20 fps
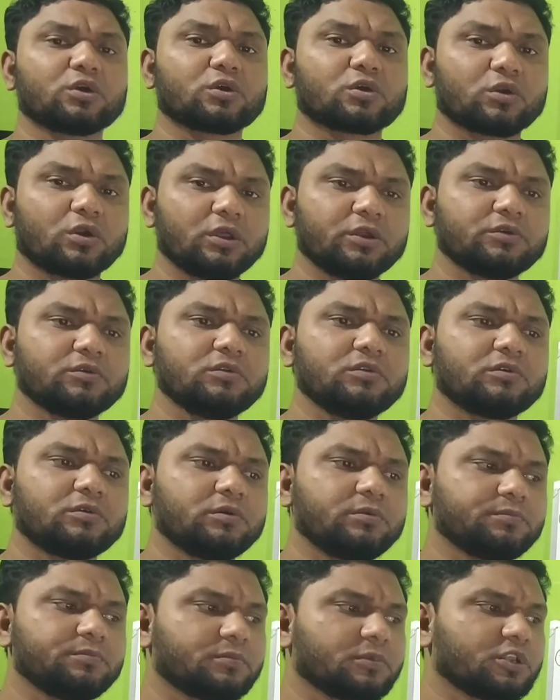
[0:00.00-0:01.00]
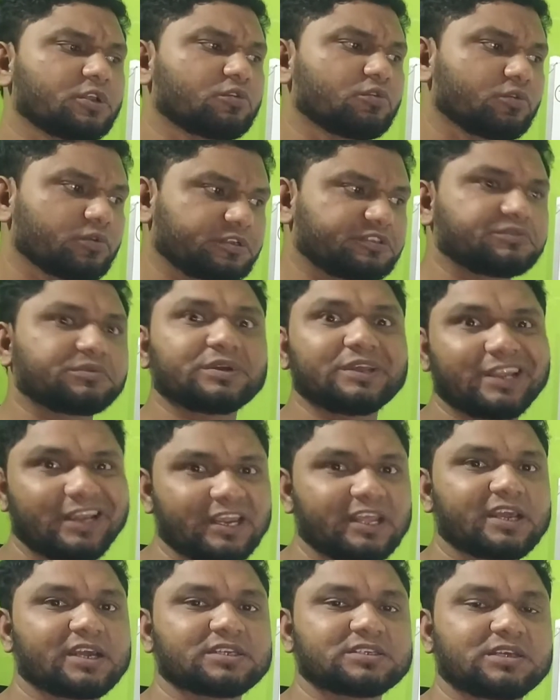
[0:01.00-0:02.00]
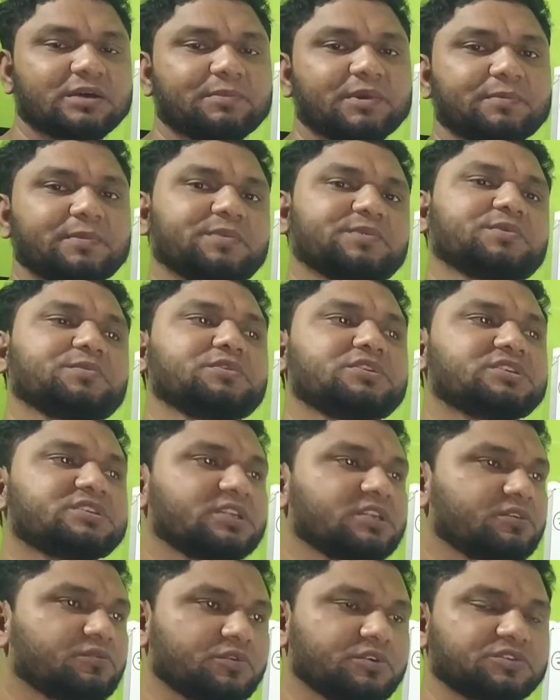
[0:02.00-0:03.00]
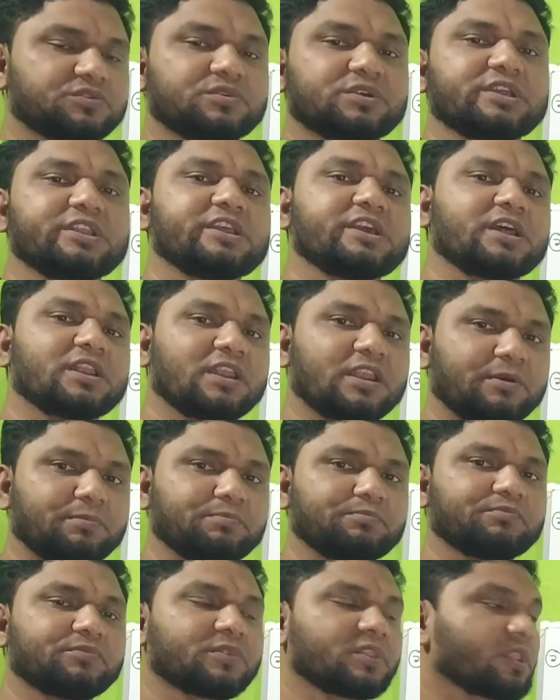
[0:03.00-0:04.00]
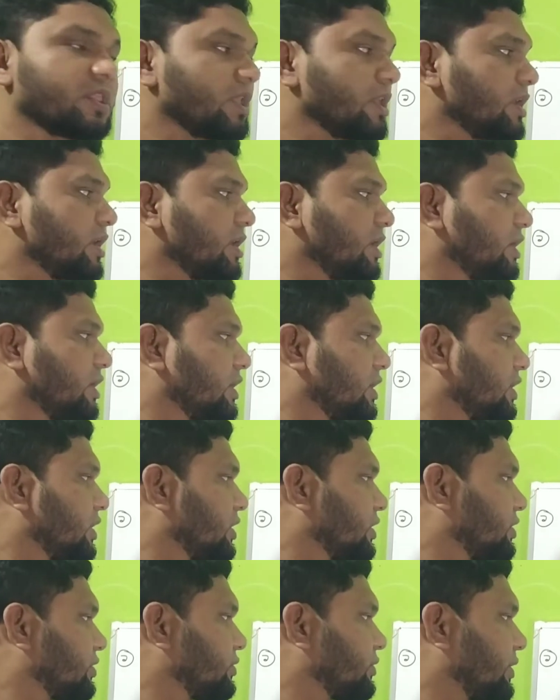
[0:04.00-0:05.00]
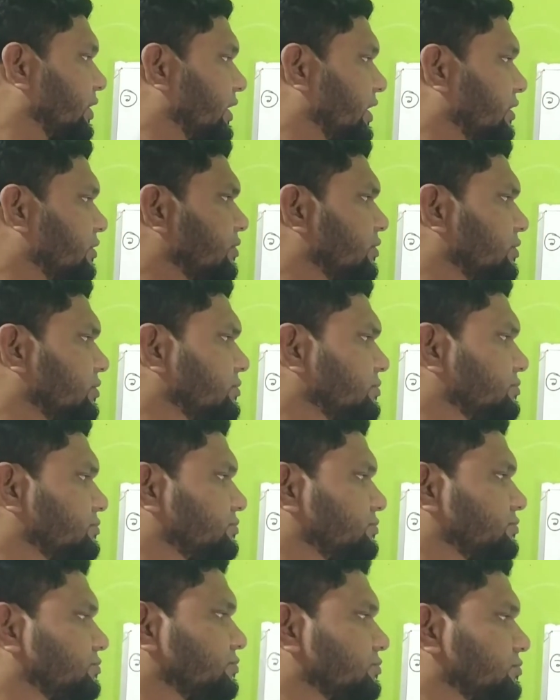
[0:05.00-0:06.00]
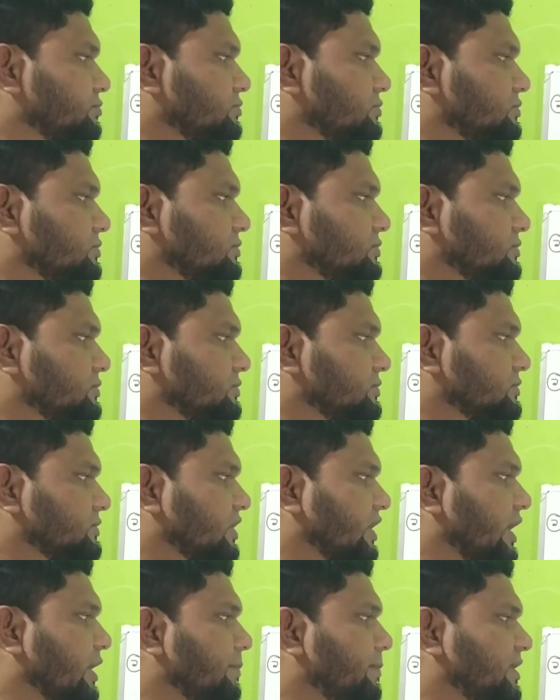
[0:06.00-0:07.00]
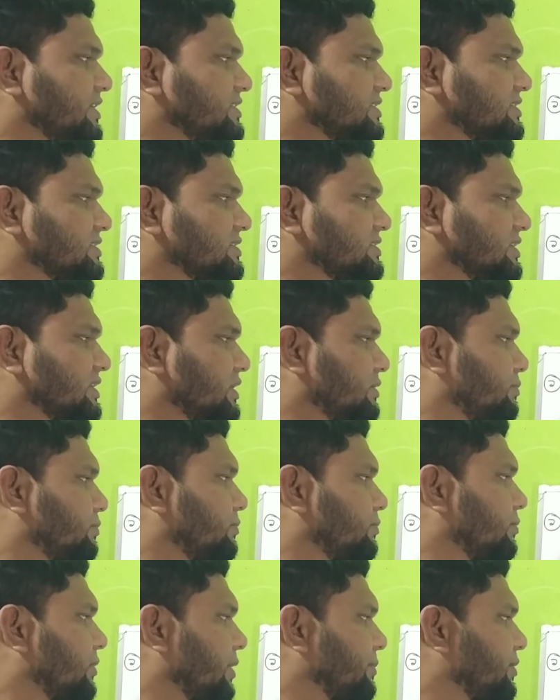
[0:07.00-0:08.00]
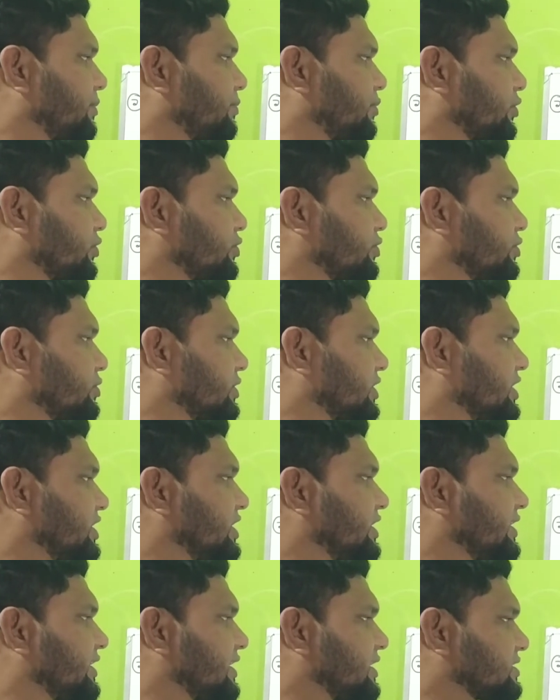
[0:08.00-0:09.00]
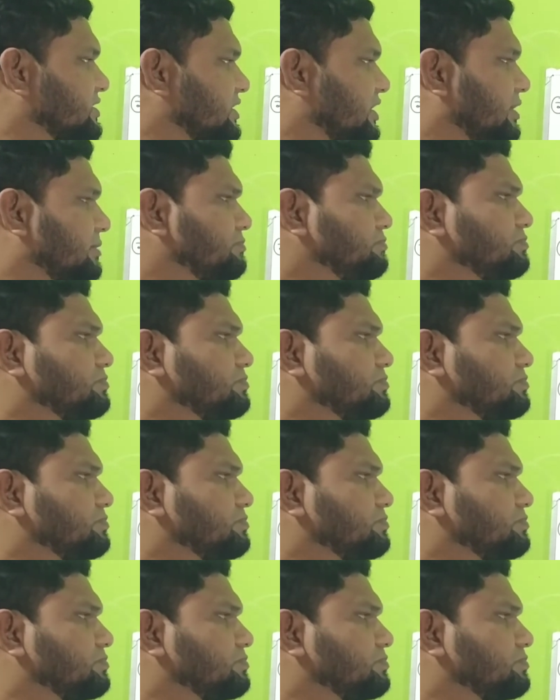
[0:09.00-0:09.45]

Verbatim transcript: ক্রয় হলো মানে কোনো কিছু কিনে নিয়ে আসা আমার ব্যবসা প্রতিষ্ঠানে কোনো কিছু কিনে আনলাম তো এখন এই পাঁচ হাজার টাকার আমি পণ্য কিনে নিয়ে আসলাম